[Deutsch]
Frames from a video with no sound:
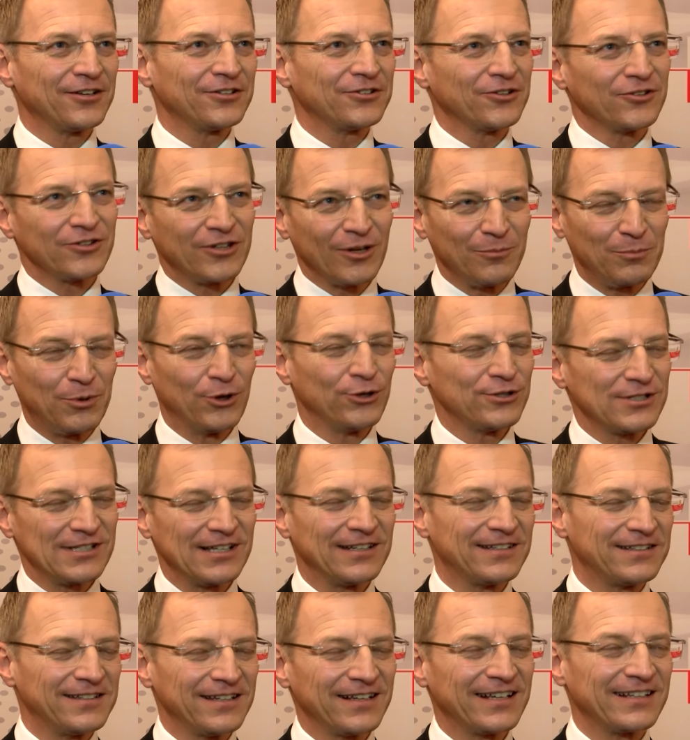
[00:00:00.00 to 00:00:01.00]
hat und dann
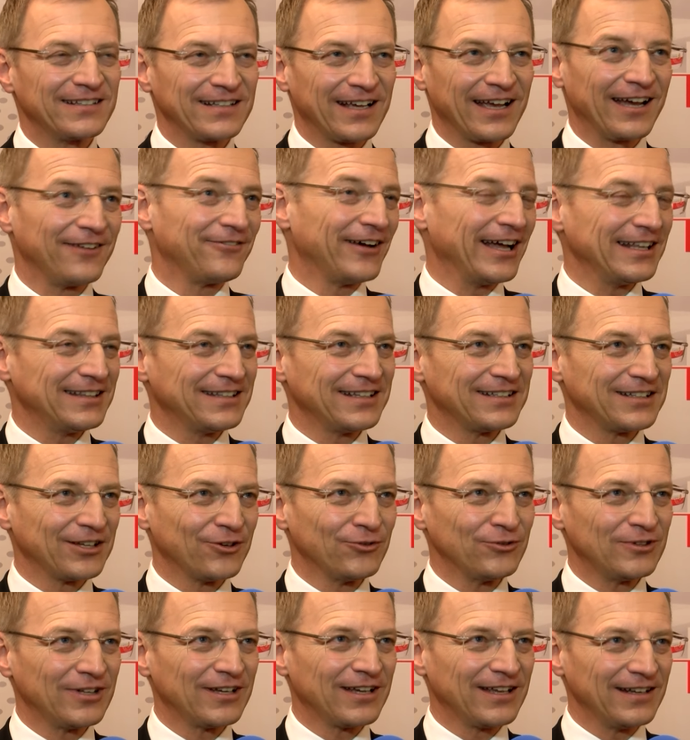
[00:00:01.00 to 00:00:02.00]
plötzlich die Krawatte
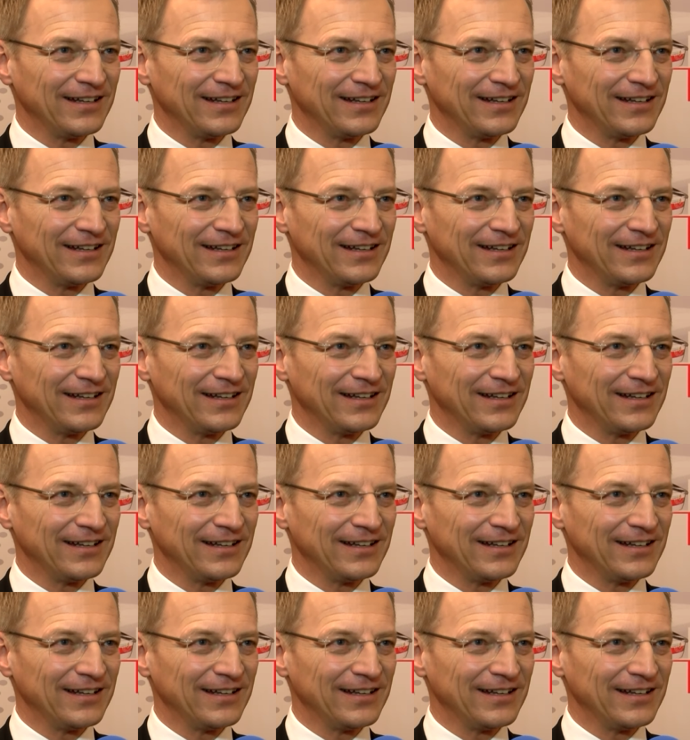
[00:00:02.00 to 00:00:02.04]
drunter